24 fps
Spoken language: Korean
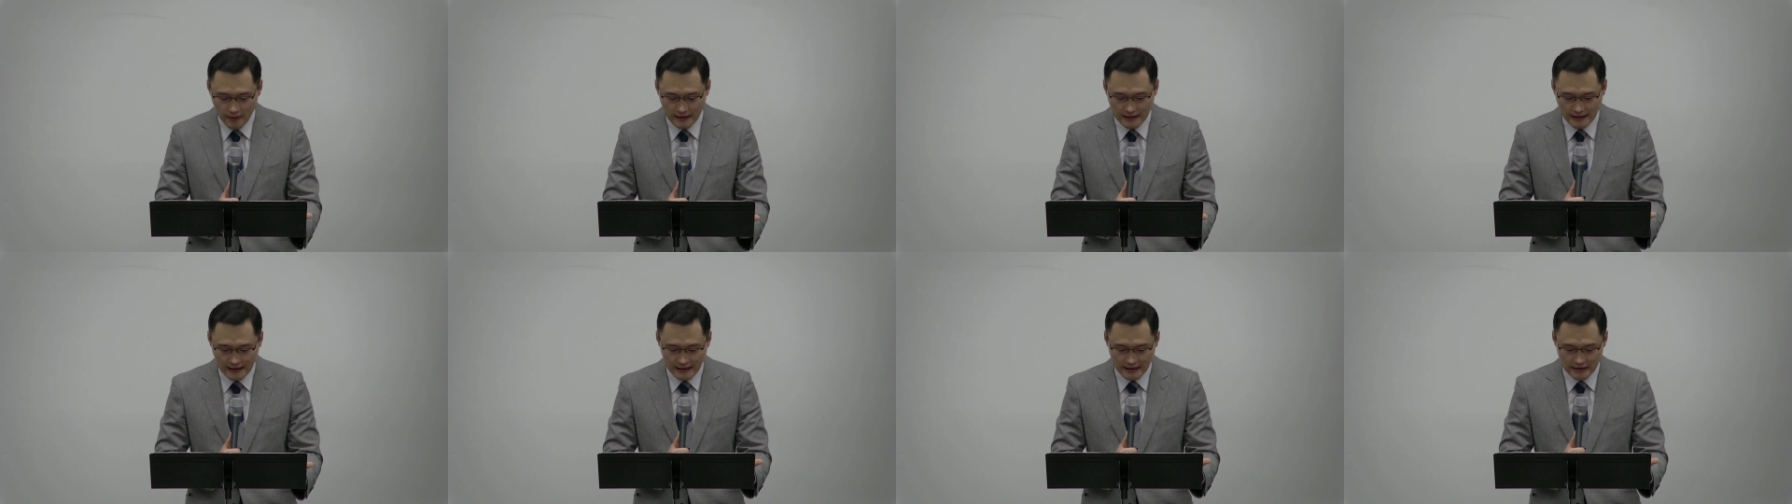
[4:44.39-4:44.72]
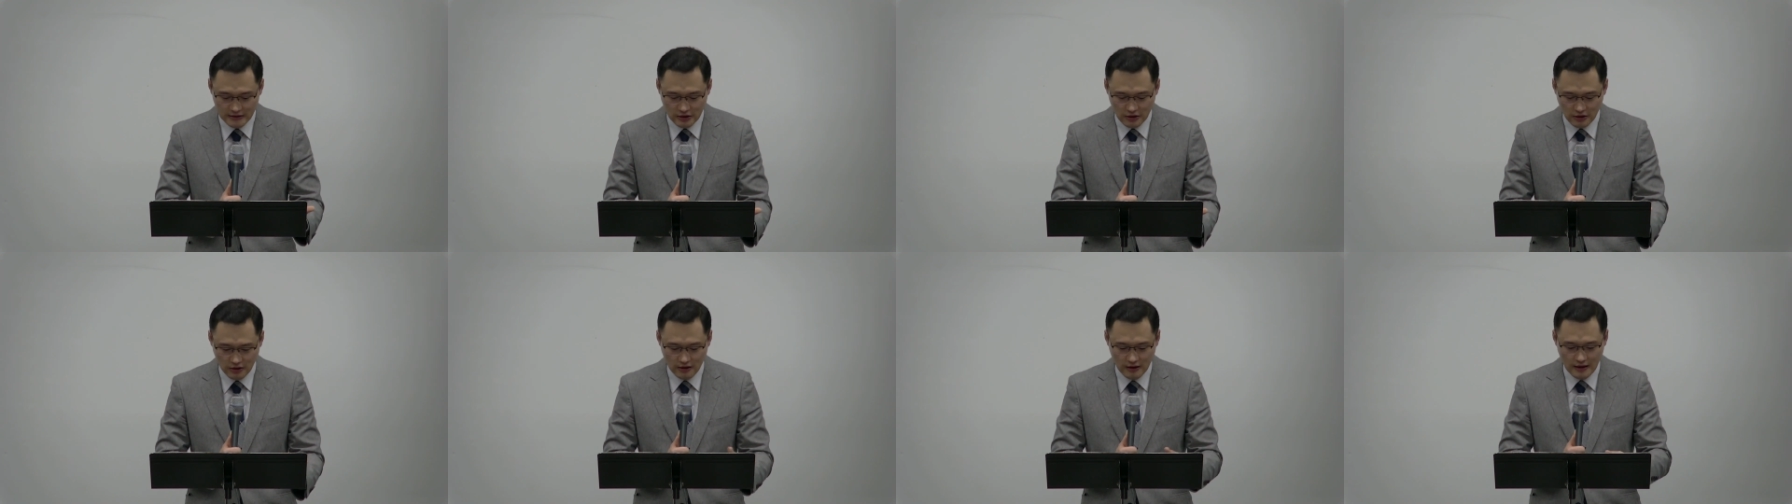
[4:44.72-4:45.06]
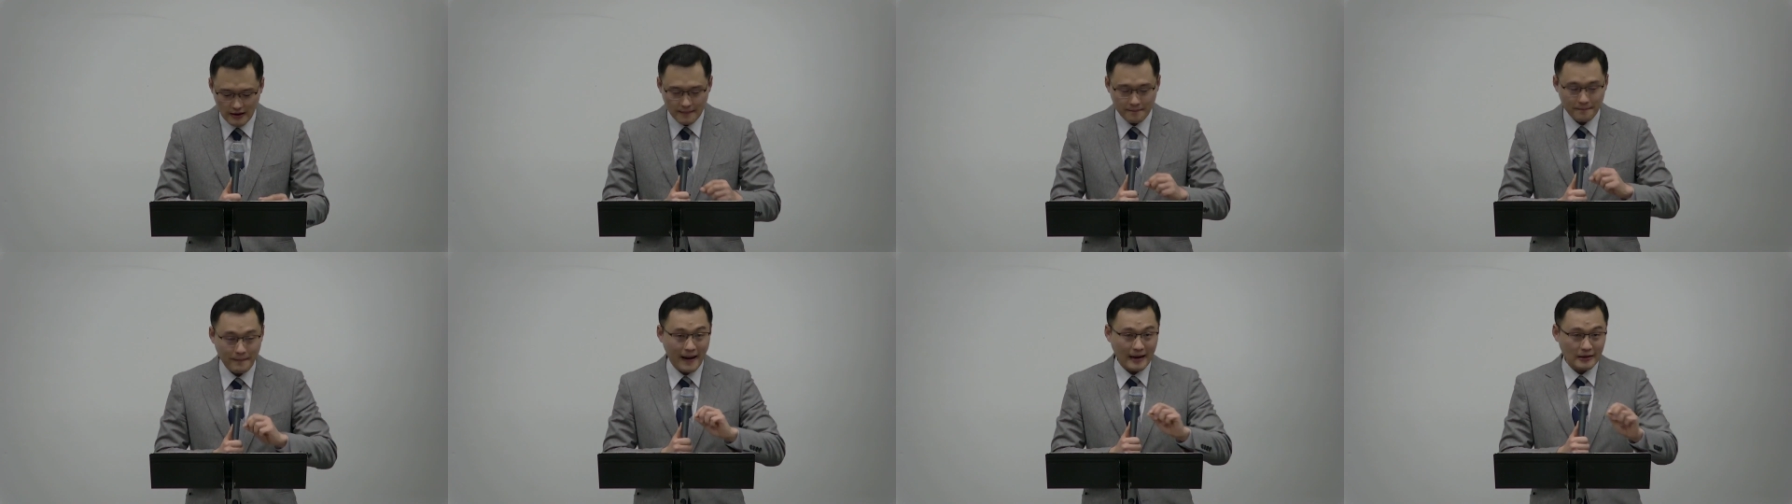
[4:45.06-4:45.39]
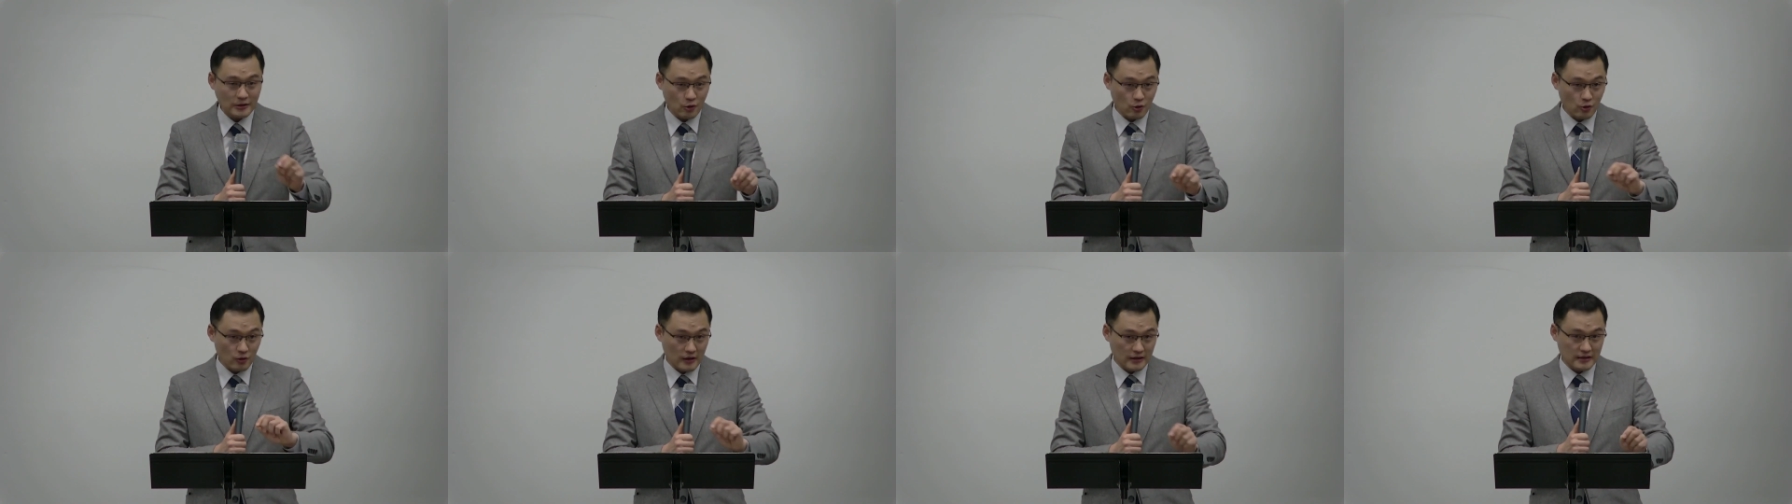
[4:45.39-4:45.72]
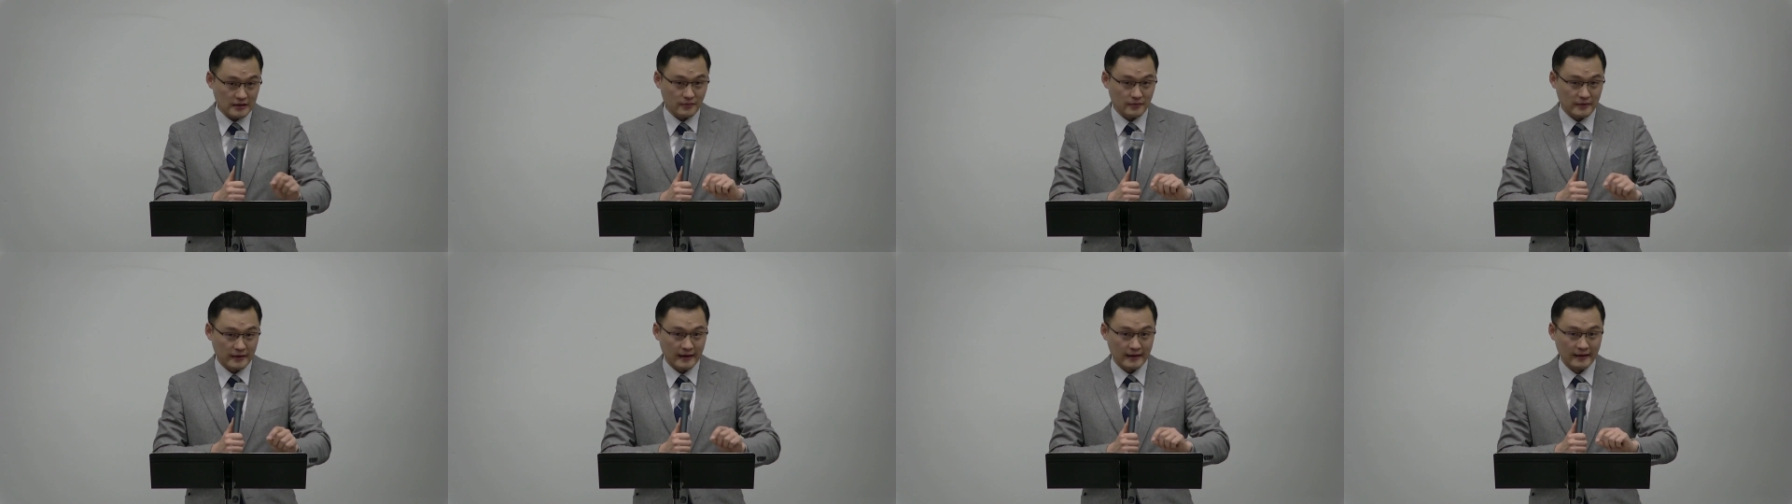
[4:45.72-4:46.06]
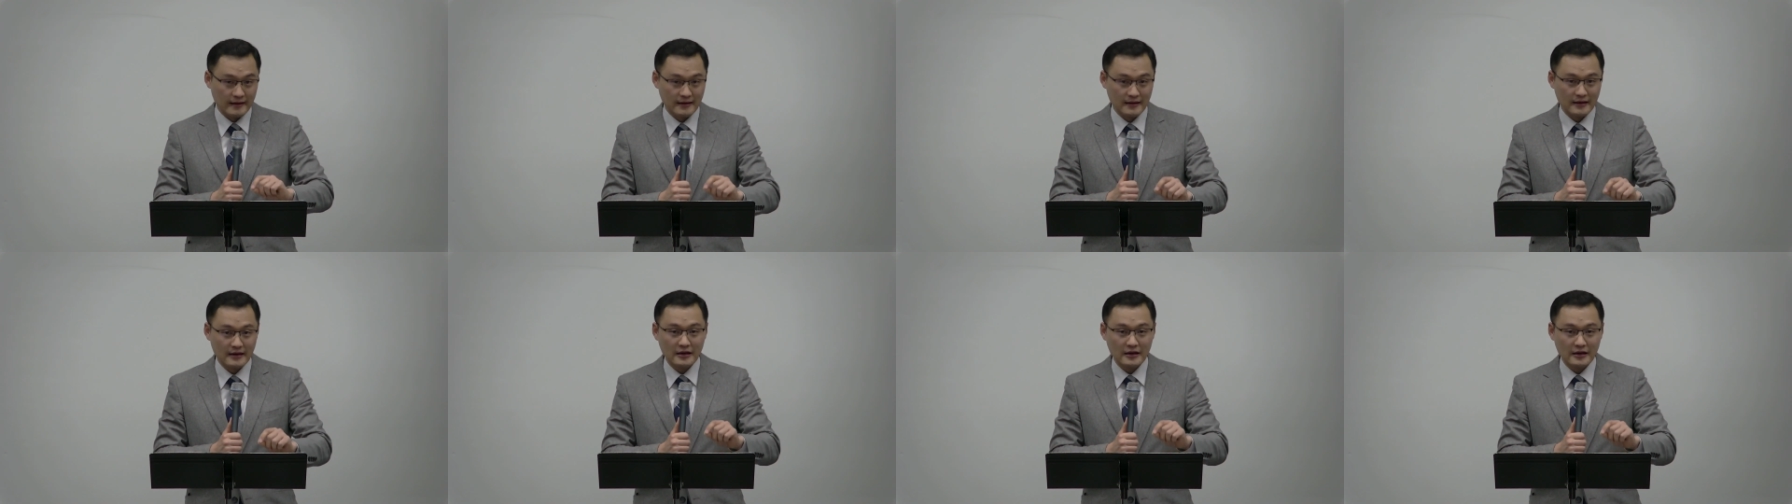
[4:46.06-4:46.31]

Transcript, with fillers: 따라서 파종을 했습니다.